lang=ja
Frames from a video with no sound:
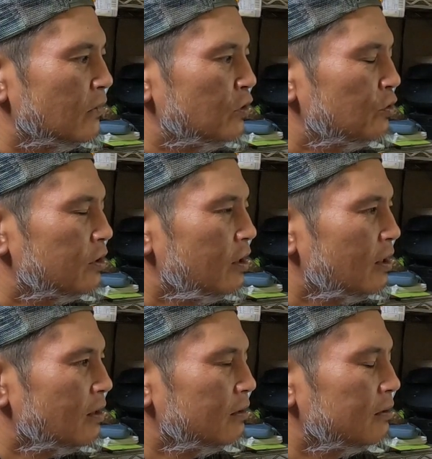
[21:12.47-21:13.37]
言って
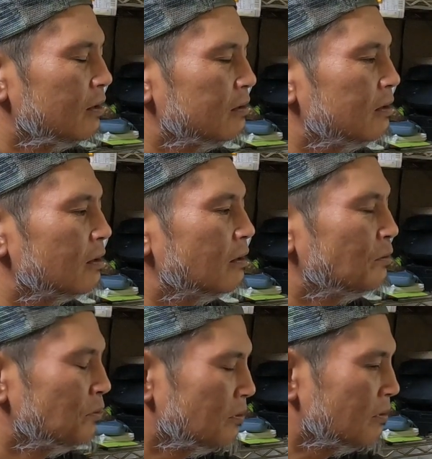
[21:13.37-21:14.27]
なかったんだけ
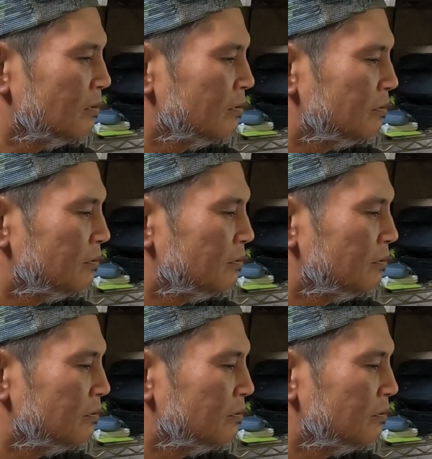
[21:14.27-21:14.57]
ど、